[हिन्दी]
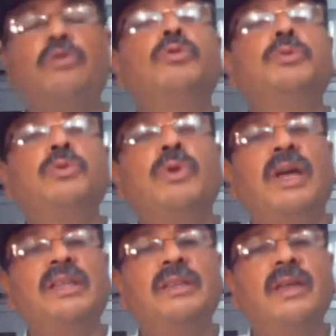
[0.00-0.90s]

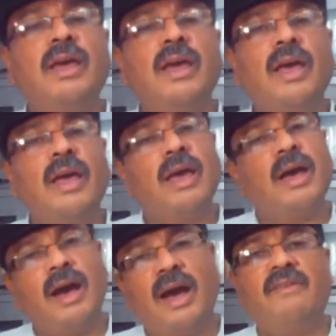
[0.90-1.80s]
खूबसूरत
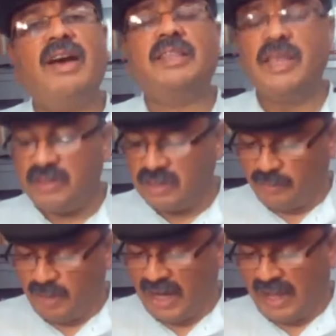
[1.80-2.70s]
ख़वातीन
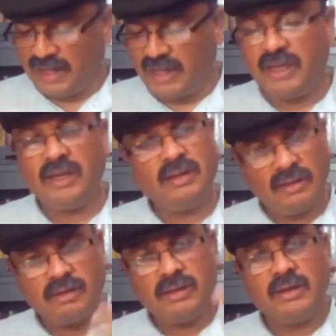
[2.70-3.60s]
से मिलाने
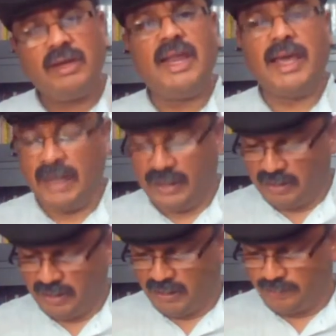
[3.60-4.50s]
ले गई
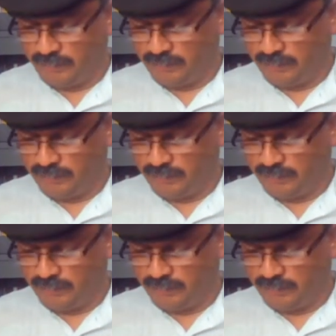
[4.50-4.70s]
थीं